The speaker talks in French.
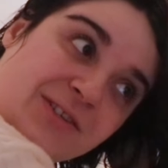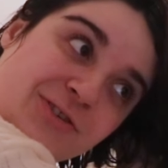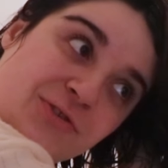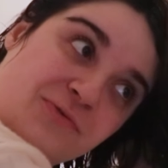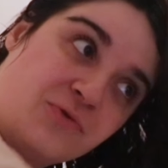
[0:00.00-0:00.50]

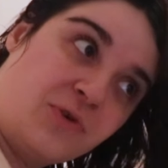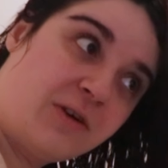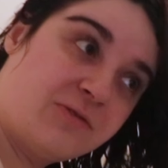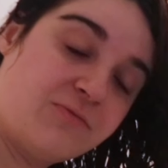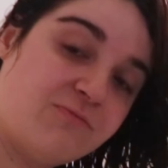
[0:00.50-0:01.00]
Je vous
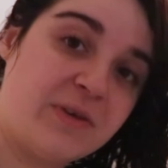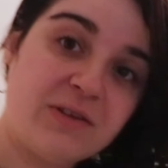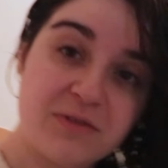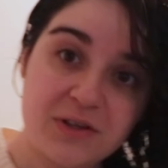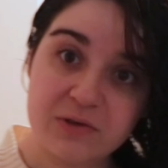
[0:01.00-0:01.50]
mets
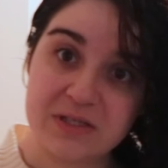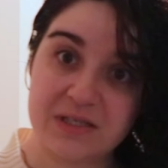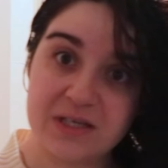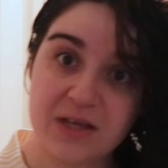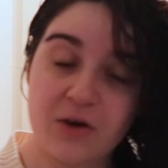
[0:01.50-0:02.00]
une vidéo
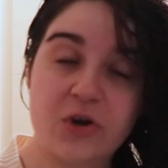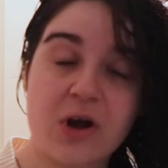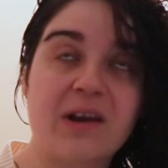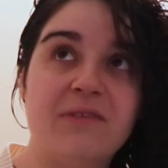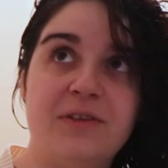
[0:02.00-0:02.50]
ici et
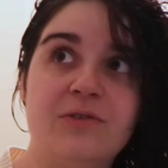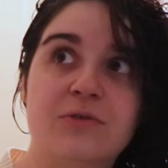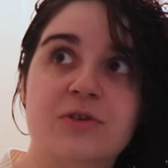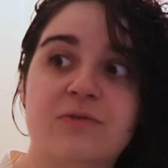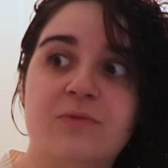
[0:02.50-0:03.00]
encore la
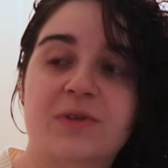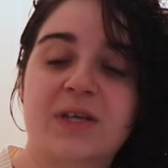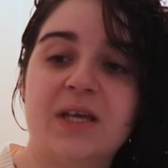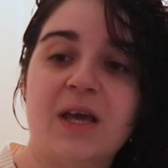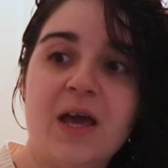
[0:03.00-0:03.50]
vidéo que je vais vous
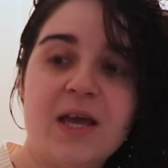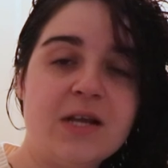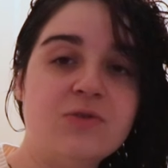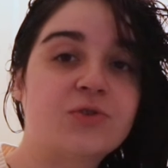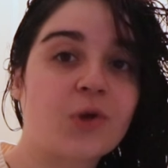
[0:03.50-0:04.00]
montrer
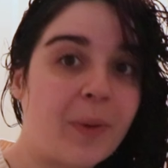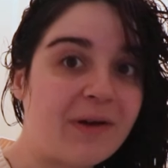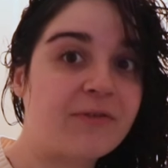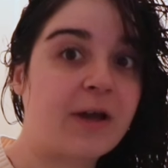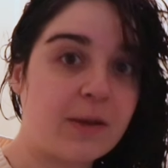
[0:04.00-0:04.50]
illustre
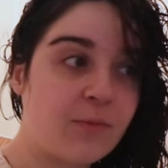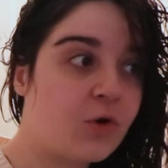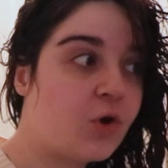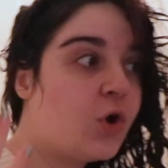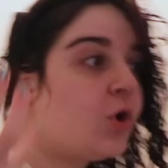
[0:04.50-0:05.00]
pas
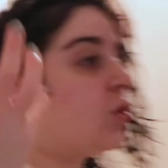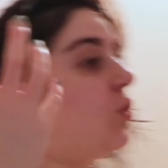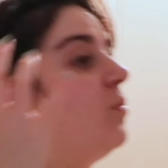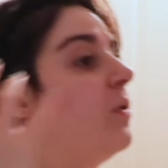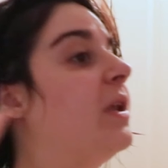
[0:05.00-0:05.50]
vraiment
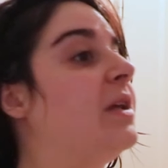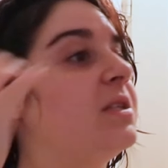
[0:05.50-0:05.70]
comment il a